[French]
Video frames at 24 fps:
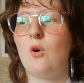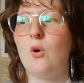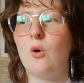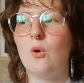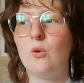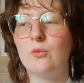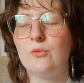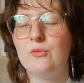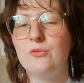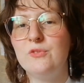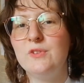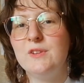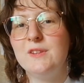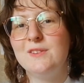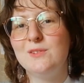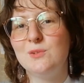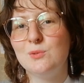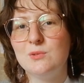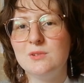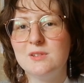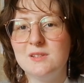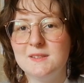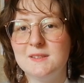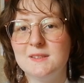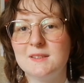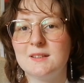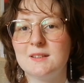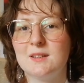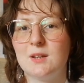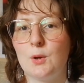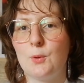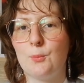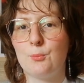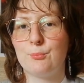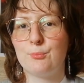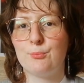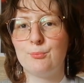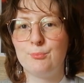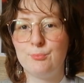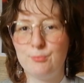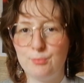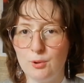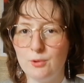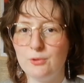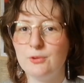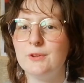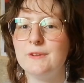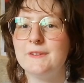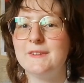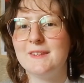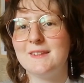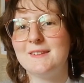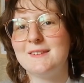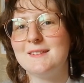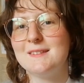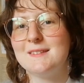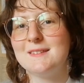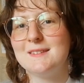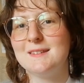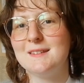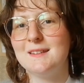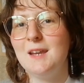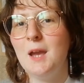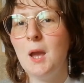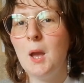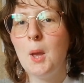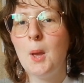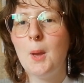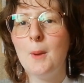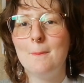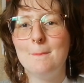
envie de lire pendant cet été,